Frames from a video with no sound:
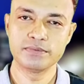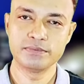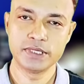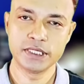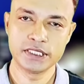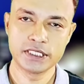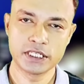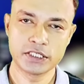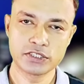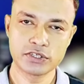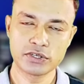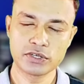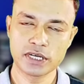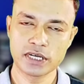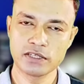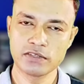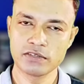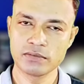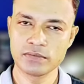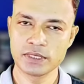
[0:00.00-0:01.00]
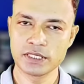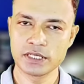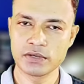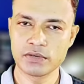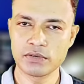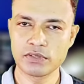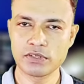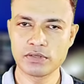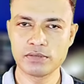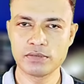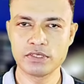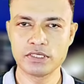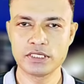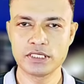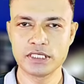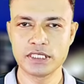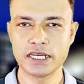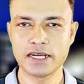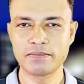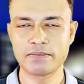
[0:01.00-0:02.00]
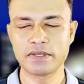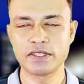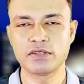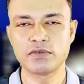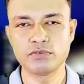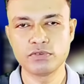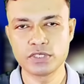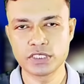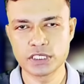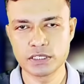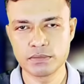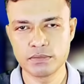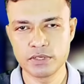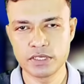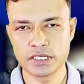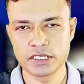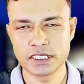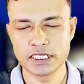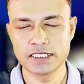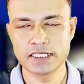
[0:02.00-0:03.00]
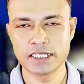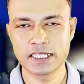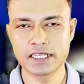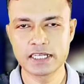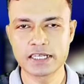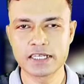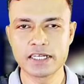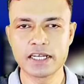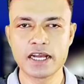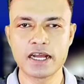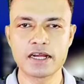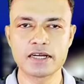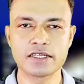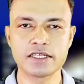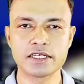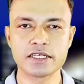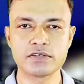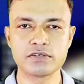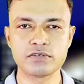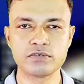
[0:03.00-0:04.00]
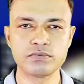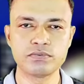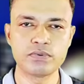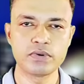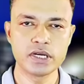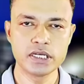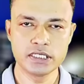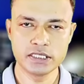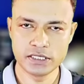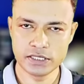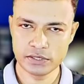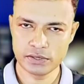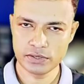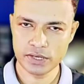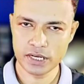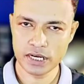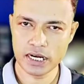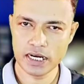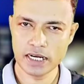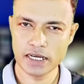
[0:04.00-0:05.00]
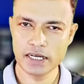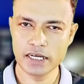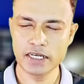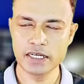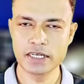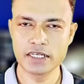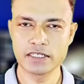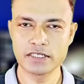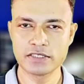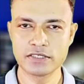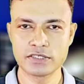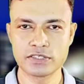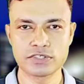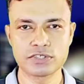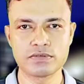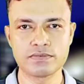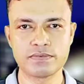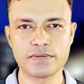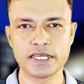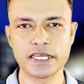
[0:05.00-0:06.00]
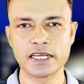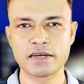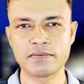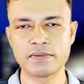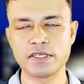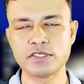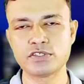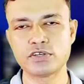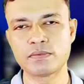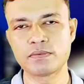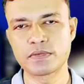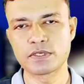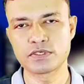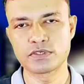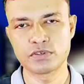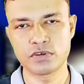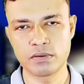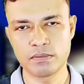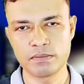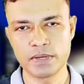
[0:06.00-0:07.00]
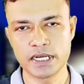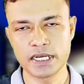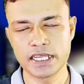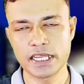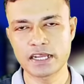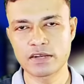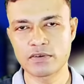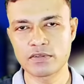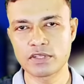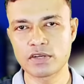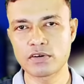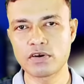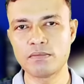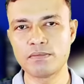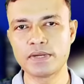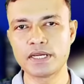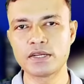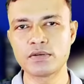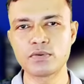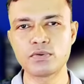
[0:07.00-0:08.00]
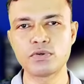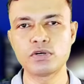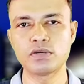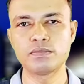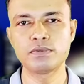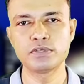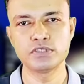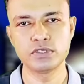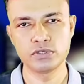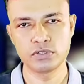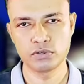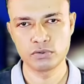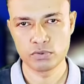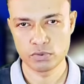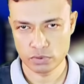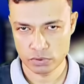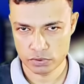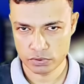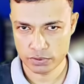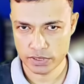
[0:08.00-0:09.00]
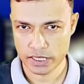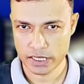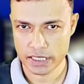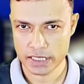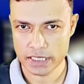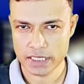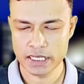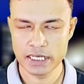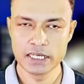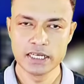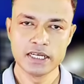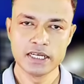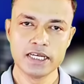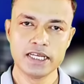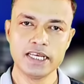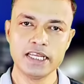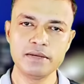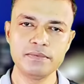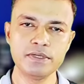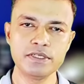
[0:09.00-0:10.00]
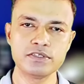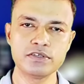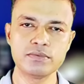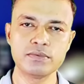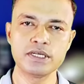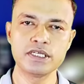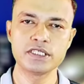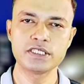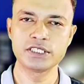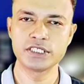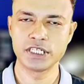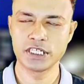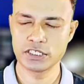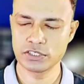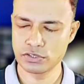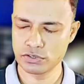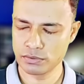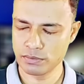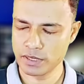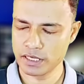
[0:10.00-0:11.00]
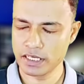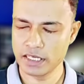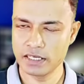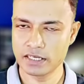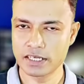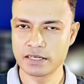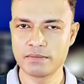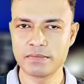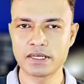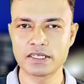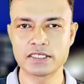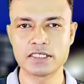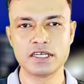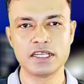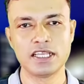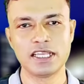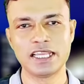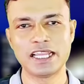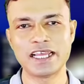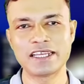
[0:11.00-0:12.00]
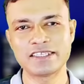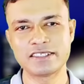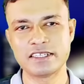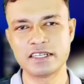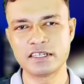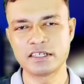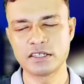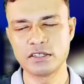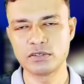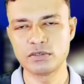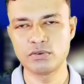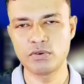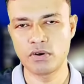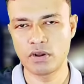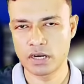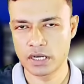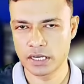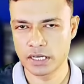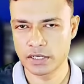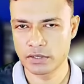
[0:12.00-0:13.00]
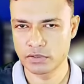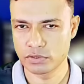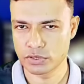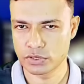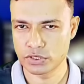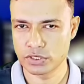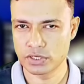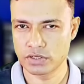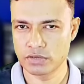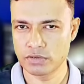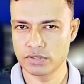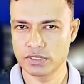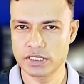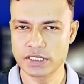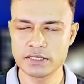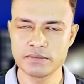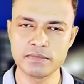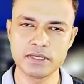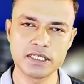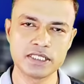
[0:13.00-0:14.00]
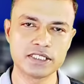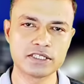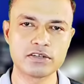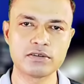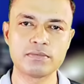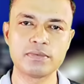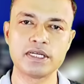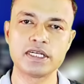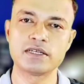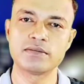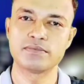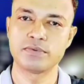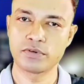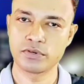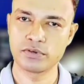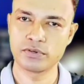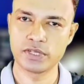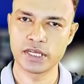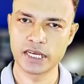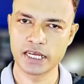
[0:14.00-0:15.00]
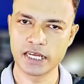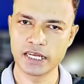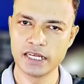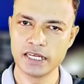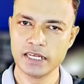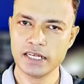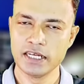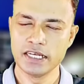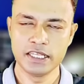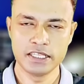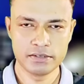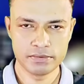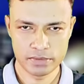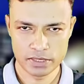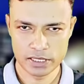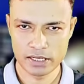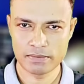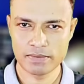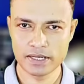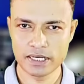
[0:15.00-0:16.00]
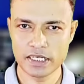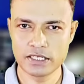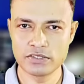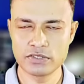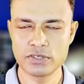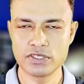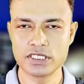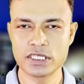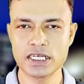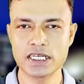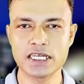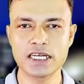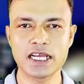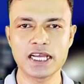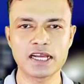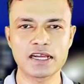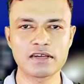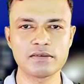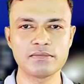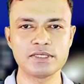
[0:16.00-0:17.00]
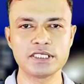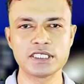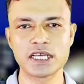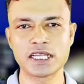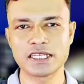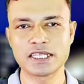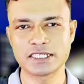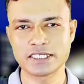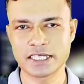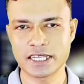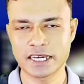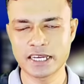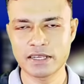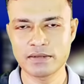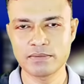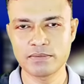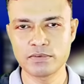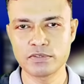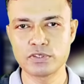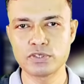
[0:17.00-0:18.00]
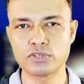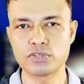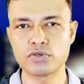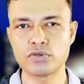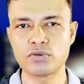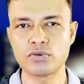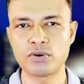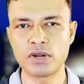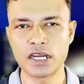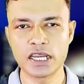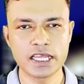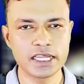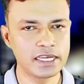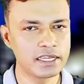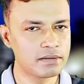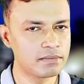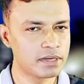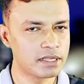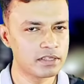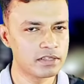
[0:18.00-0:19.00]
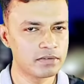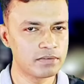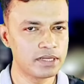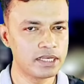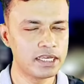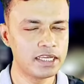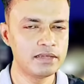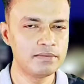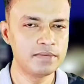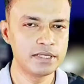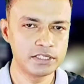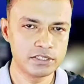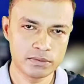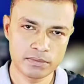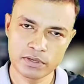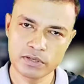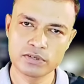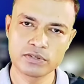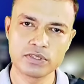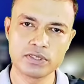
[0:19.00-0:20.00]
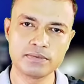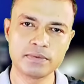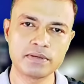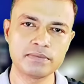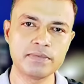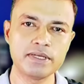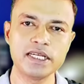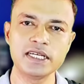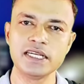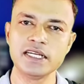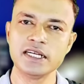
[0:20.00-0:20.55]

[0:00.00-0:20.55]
ভিসা সংক্রান্ত বিষয়ে কথা বলছি আপনাদের উদ্দেশ্যে বলতে চাই যাদের কিনা আর্টিকে টু পয়েন্ট জিরোর আন্ডারে রেজিস্ট্রেশন ফিঙ্গারপ্রিন্ট সবকিছু কমপ্লিট এক কথায় কোম্পানির কোটা পর্যন্ত লুলুস হয়ে আছে লেবি জমায়ের শেষ সময় কিংবা লাস্ট ডেট কিন্তু অলরেডি ঘোষণা করেছে মালয়েশিয়া গভর্নমেন্টের পক্ষ থেকে ইতিমধ্যে আপনারা নিশ্চয়ই জানেন আগামী সাতাশ তারিখ পর্যন্ত অনলাইনের মাধ্যমে লেভি জমা করতে পারবে